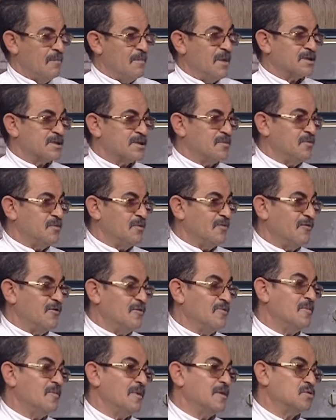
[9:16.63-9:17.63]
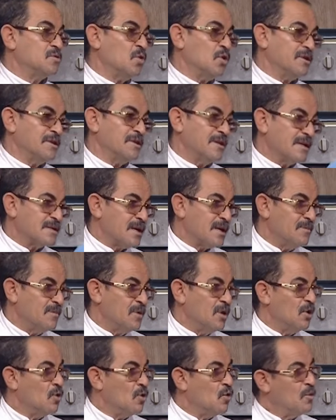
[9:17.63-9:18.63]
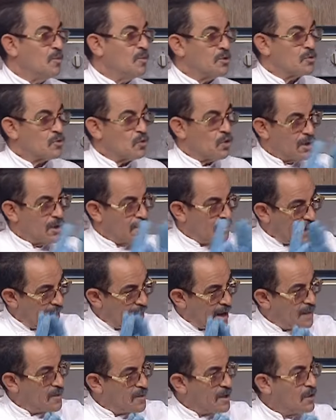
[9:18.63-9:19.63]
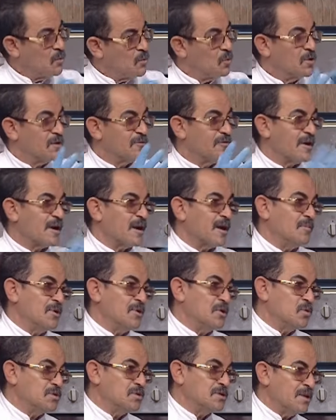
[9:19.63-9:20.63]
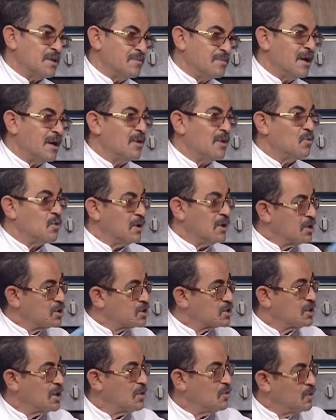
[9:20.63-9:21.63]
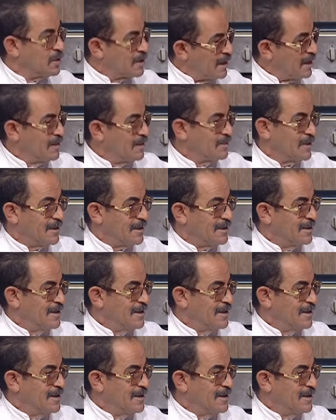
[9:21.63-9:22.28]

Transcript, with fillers: بس في من منزوع الدسم اللي هو بيروح المعامل ويتفرغ منه الزبده والقشطه والكلام ده